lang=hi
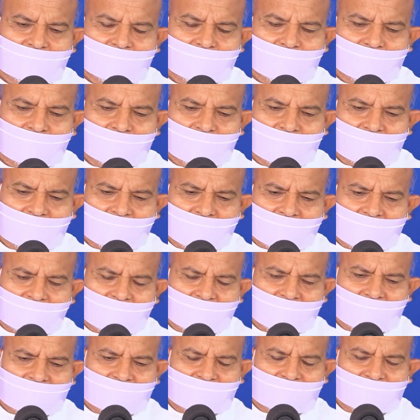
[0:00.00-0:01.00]
तो
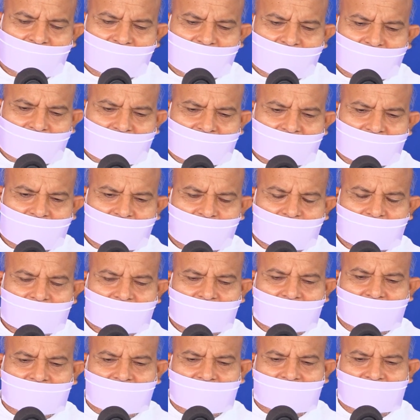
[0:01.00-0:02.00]
यह जीवन भी
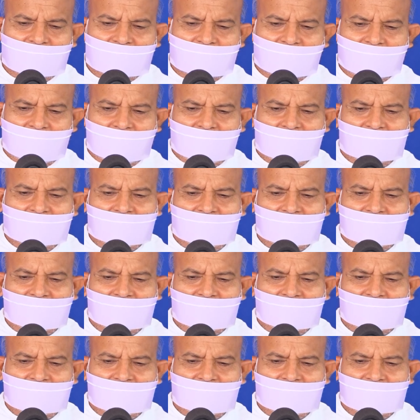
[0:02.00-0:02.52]
अच्छा